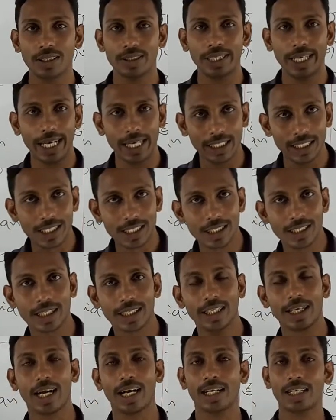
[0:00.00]
যখন এক দেশ
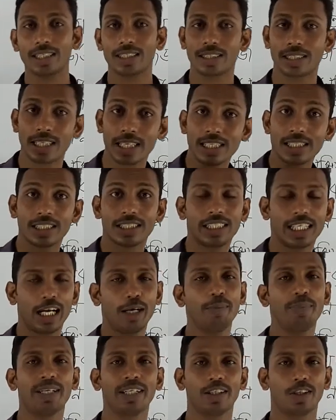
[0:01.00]
থেকে আরেক দেশ
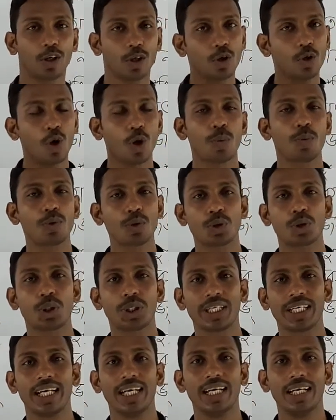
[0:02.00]
যাবেন তখন
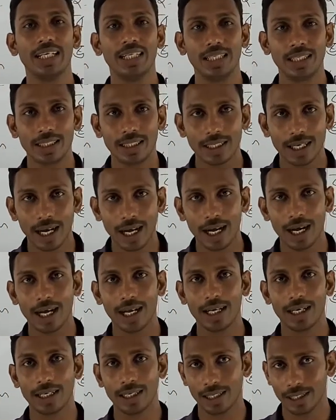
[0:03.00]
অবশ্যই
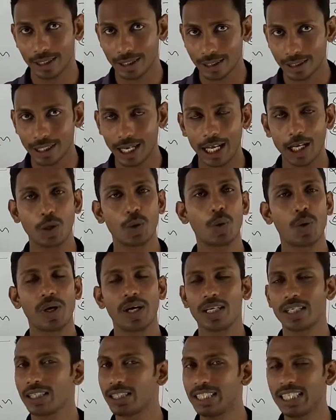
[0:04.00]
ঢাল
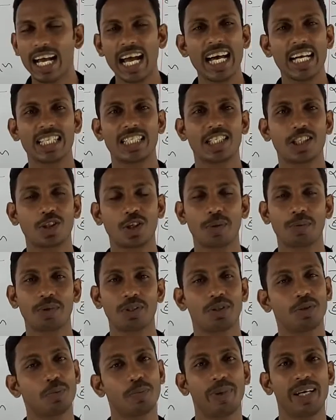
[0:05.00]
তালোয়ার যা আছে সব
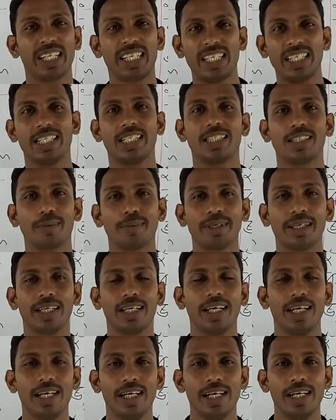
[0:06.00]
কিছু বেঁধে নিয়ে যাবেন
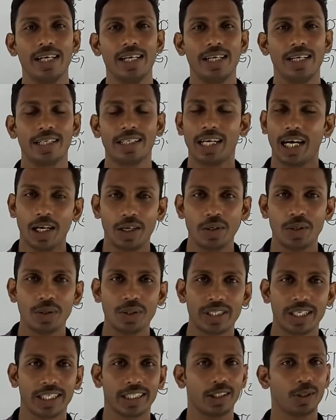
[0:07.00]
কারণ
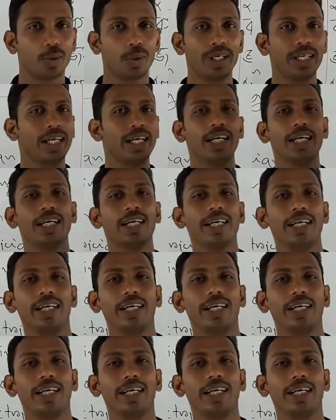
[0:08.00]
হচ্ছে যে ওইখানে